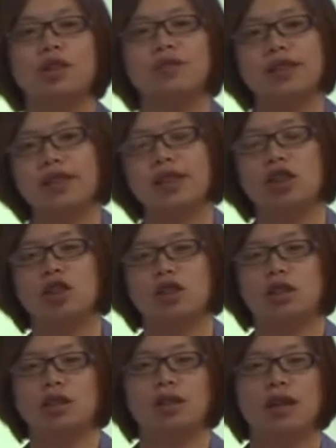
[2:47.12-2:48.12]
分析指
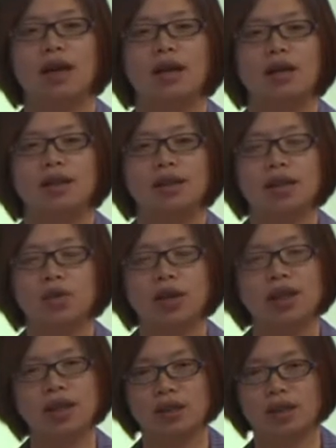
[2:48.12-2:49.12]
的是呢，计
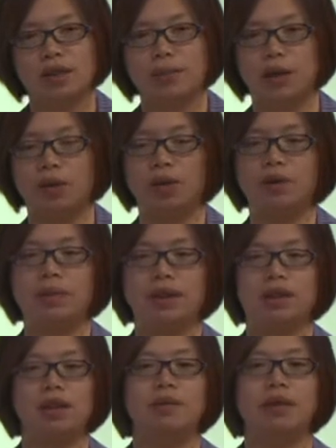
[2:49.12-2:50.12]
算上期的比率和本
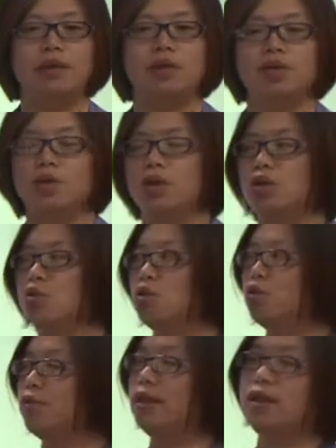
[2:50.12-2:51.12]
期的比率，从而做
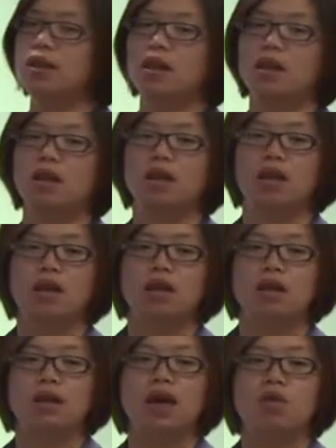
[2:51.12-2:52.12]
出分析。
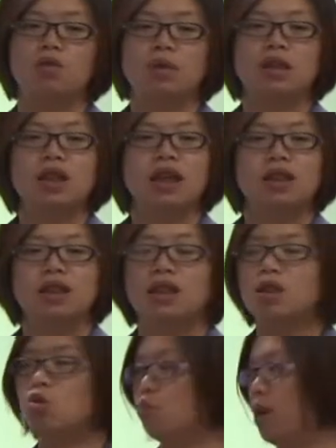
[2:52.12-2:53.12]
像我们上一
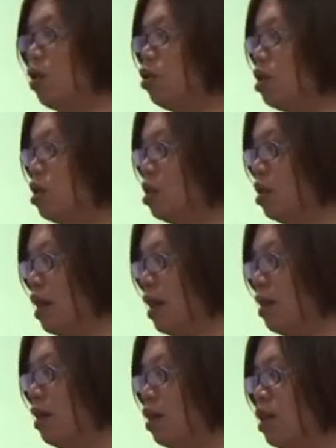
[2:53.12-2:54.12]
期的股票市值呢，
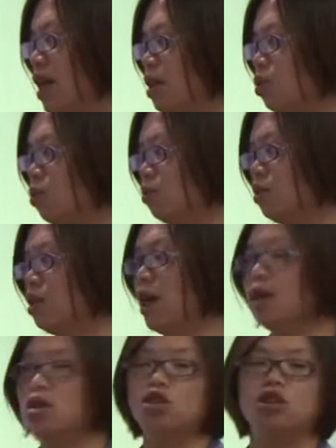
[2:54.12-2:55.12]
占总资
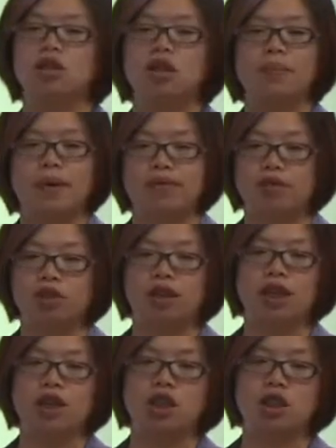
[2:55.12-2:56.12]
产的市值的百分之
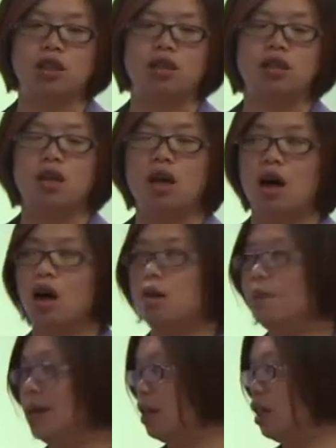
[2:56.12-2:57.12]
三十，而
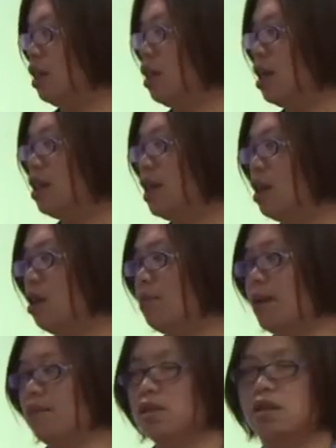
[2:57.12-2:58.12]
本期呢，占到了
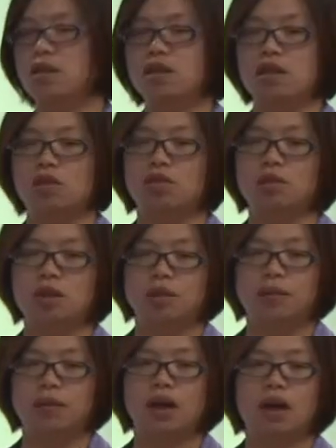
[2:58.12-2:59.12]
百分之四十，说明
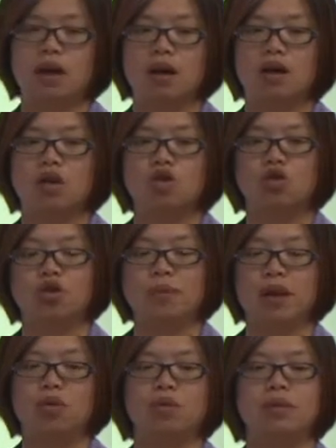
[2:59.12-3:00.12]
什么呢？说
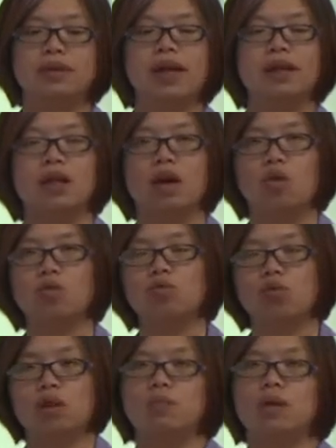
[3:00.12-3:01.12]
明我们在投
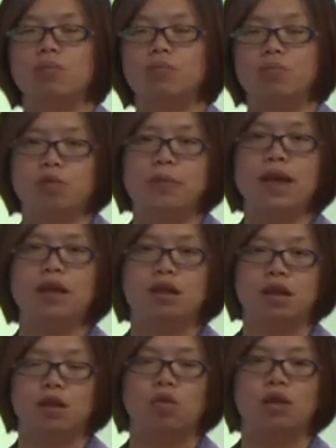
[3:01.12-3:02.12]
入成本不变的
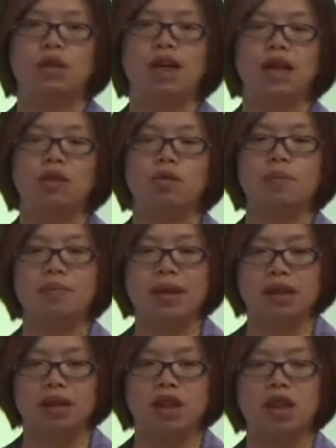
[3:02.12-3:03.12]
情况下，那么
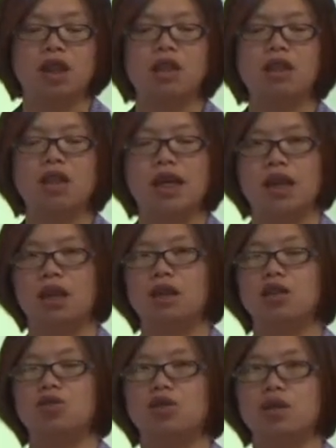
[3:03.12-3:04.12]
本期内
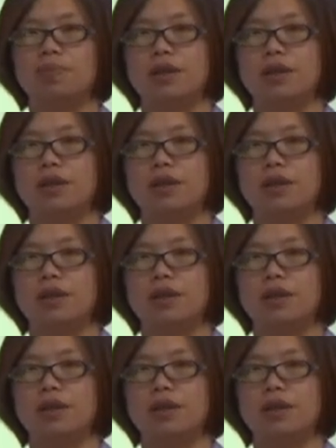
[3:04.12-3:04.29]
就是你本